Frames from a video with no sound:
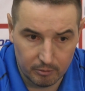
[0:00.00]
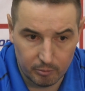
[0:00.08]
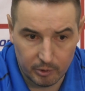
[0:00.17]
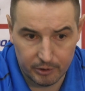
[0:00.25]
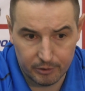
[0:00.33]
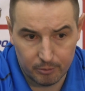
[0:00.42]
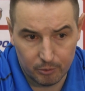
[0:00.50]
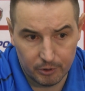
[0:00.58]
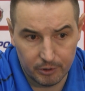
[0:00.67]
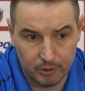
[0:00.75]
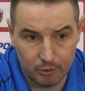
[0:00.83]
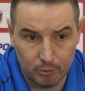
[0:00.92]
поэтому,
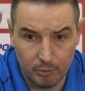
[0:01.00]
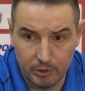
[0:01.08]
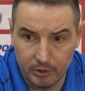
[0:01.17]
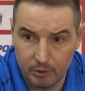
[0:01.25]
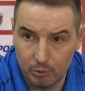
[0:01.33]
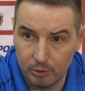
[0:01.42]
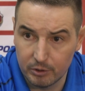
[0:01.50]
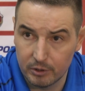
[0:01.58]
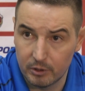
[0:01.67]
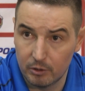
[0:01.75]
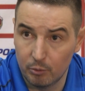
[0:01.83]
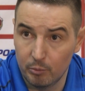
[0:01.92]
наверное, Тюмень
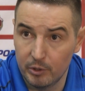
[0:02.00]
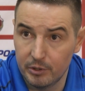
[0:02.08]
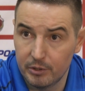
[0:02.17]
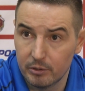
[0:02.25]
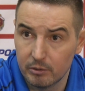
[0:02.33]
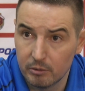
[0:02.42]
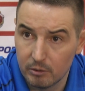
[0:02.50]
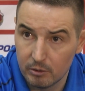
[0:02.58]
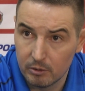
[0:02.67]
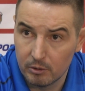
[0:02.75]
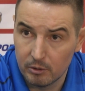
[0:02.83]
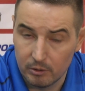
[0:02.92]
находится на том месте –
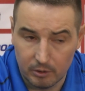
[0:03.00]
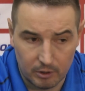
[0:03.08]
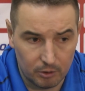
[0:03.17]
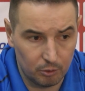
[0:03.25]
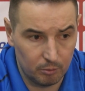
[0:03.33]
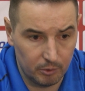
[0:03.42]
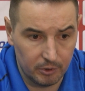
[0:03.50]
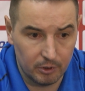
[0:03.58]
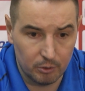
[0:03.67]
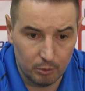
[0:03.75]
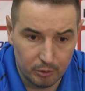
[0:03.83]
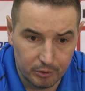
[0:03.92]
на котором он
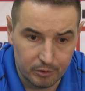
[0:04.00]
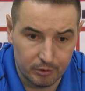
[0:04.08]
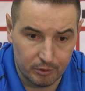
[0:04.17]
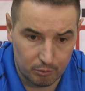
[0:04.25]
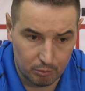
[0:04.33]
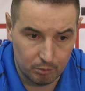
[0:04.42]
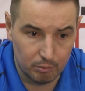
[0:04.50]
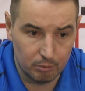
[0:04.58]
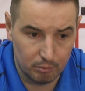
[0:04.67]
находится, что